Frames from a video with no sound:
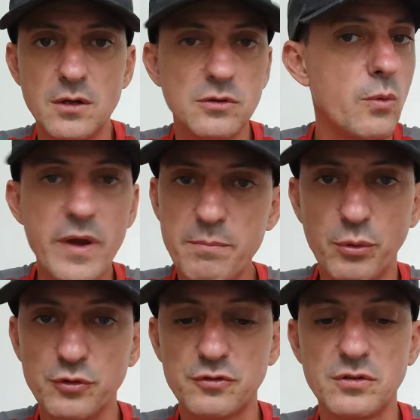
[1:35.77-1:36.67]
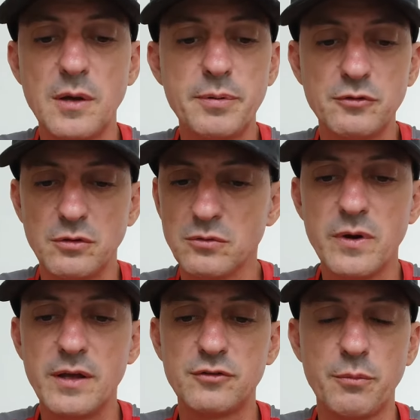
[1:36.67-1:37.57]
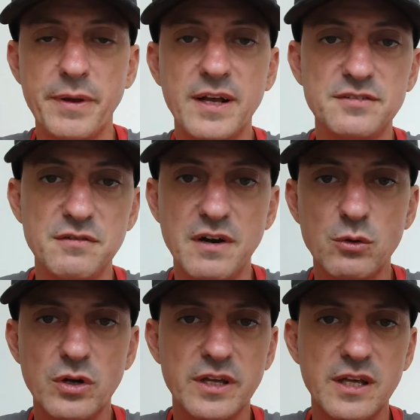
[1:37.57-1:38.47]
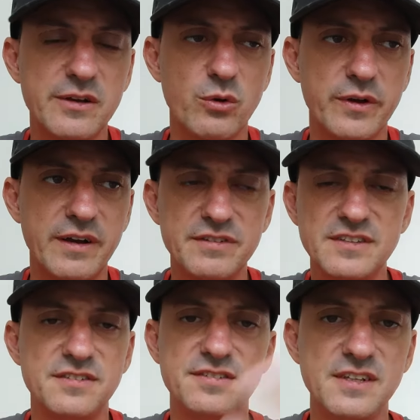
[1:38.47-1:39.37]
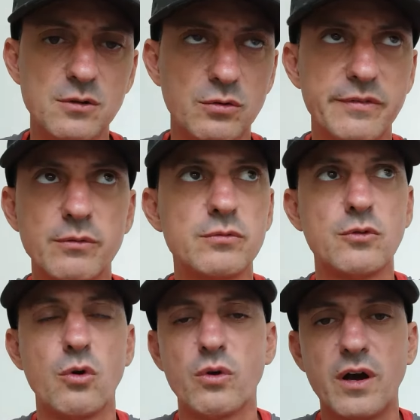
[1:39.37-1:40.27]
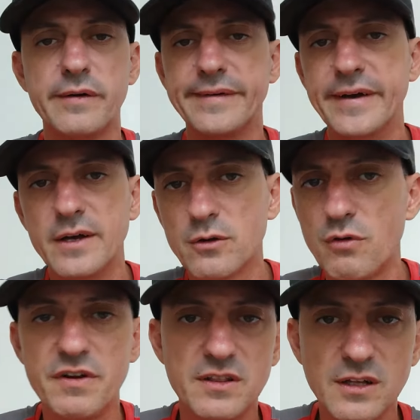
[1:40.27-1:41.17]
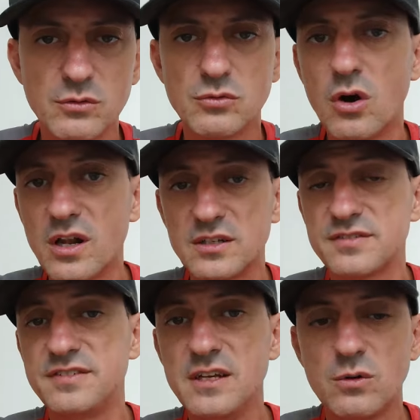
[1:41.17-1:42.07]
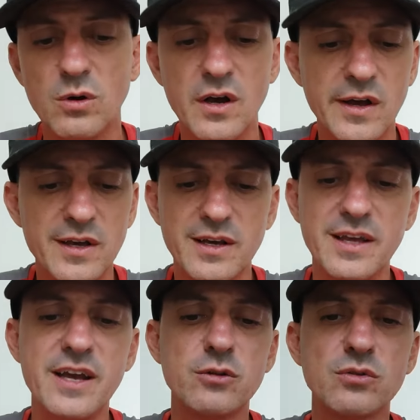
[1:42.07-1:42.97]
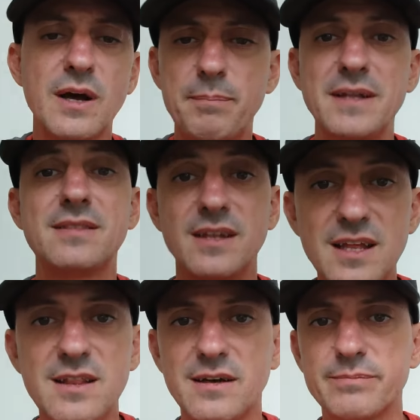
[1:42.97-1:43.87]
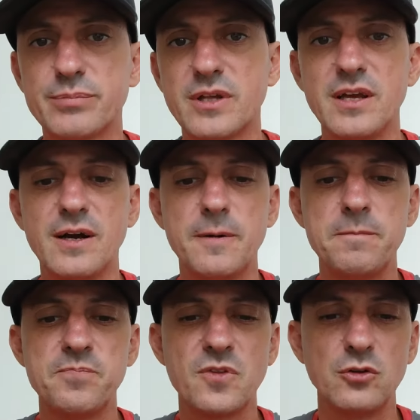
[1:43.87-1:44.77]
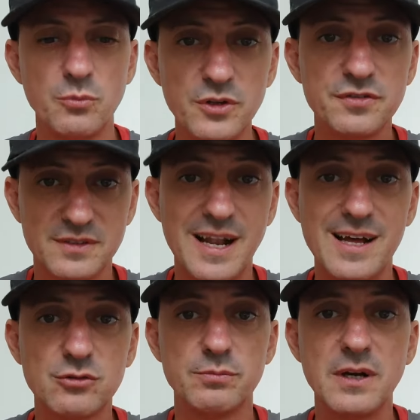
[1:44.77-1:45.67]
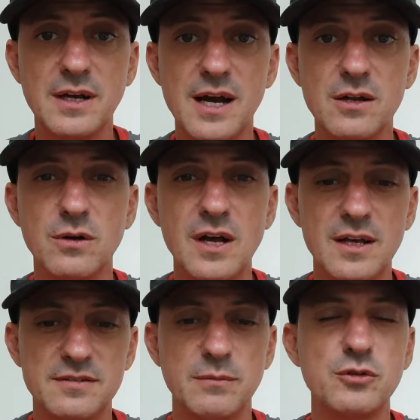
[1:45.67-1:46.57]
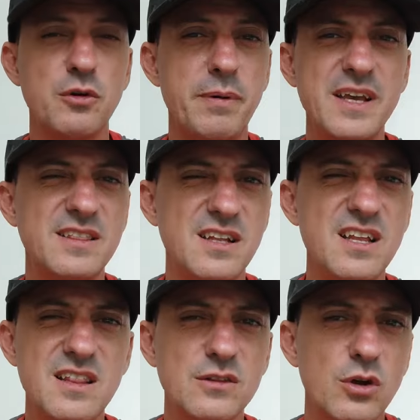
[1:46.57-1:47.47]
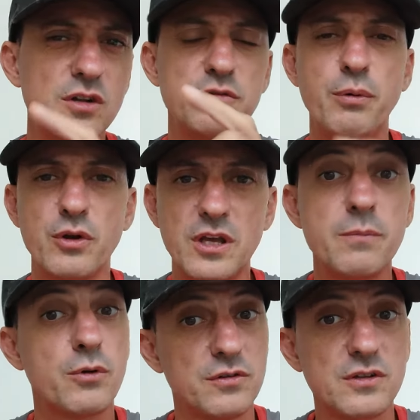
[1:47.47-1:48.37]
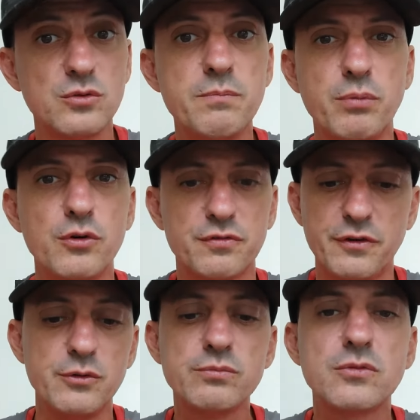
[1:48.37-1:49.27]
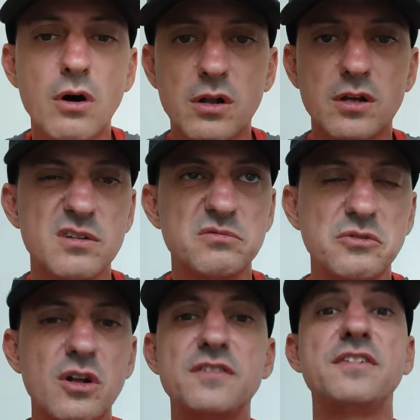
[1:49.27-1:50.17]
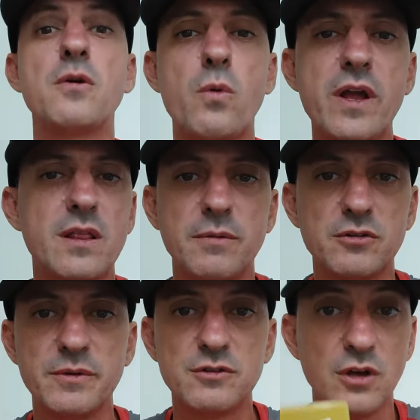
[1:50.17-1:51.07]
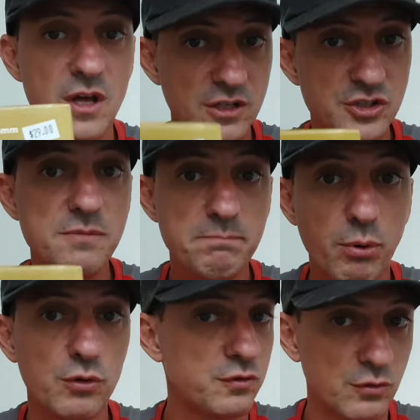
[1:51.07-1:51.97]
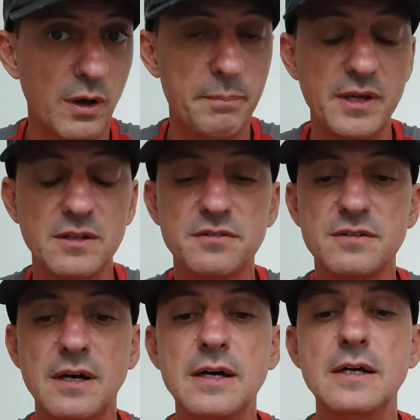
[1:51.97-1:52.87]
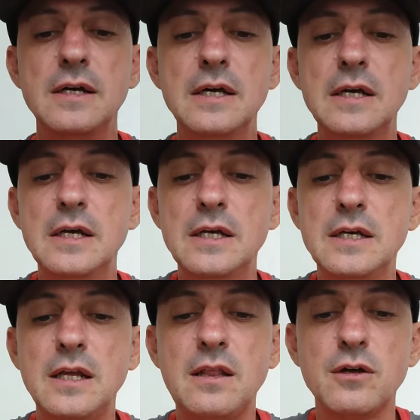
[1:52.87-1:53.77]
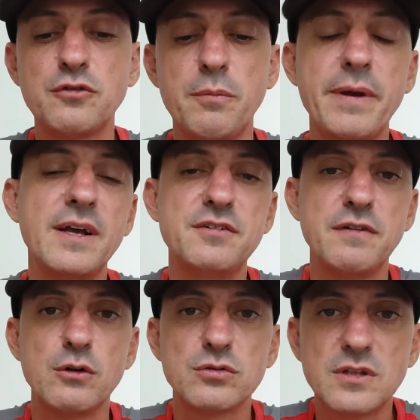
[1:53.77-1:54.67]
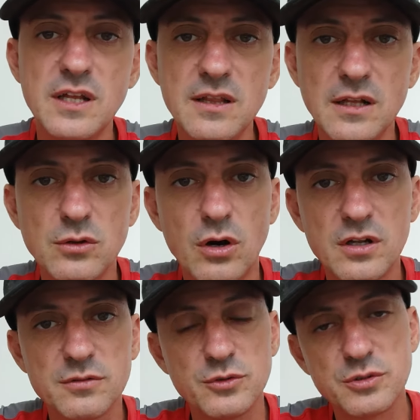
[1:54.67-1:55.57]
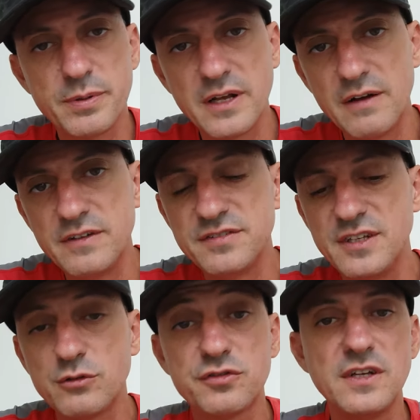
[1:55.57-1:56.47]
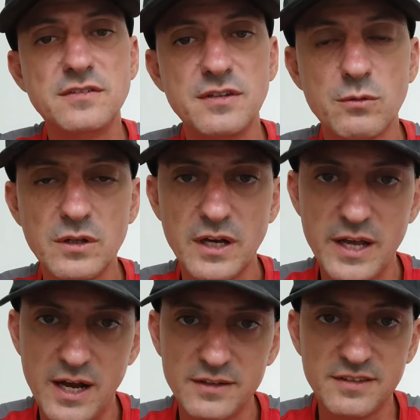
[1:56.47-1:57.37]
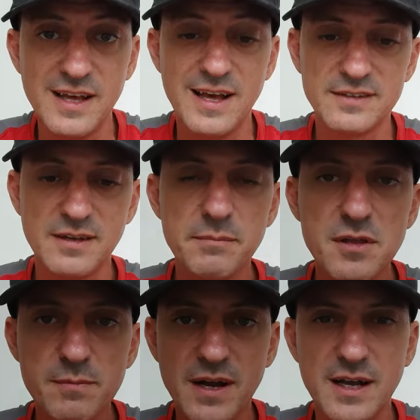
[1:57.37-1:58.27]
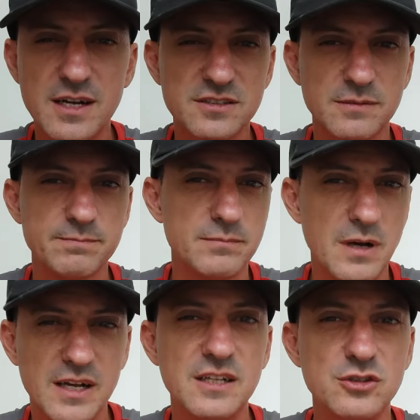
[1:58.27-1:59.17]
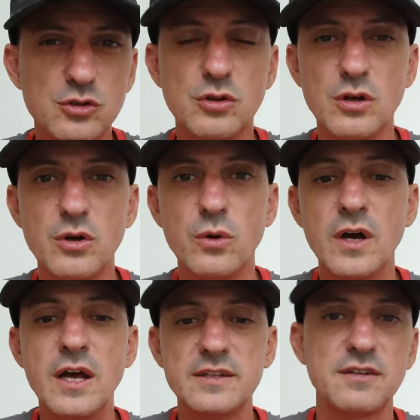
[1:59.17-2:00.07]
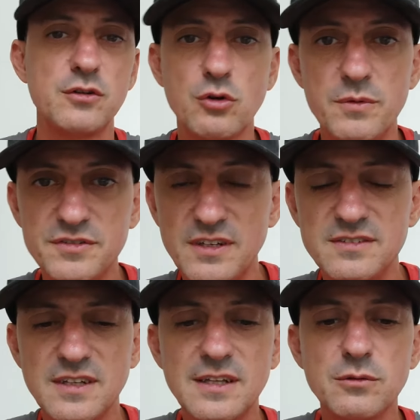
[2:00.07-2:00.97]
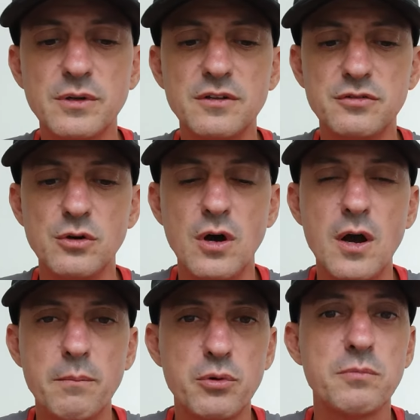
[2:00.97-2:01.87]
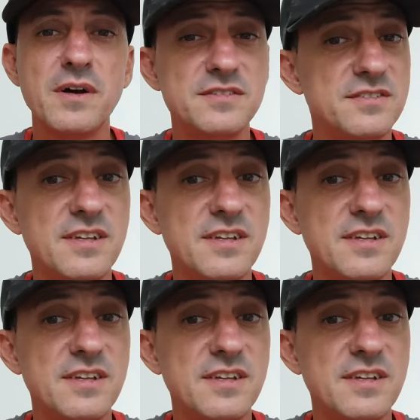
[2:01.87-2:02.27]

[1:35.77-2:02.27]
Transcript: Não é imposto, tá pessoal? Não é. Se eu pegar esse valor aqui e colocar vezes 5, vamos colocar convertendo dólar 5 e arredondar para 30, porque a no meu extrato bancário, essa munição eu paguei 30 dólares e pouquinho por causa do imposto. Foi 1 dólar, 1 dólar e 50 mais ou menos de imposto apenas, tá? Então, se eu pegar esse valor 30 dólares, multiplicar em 5, 150 reais, essa mesma caixa, acredito eu, que está sendo comercializada aí no Brasil por mais de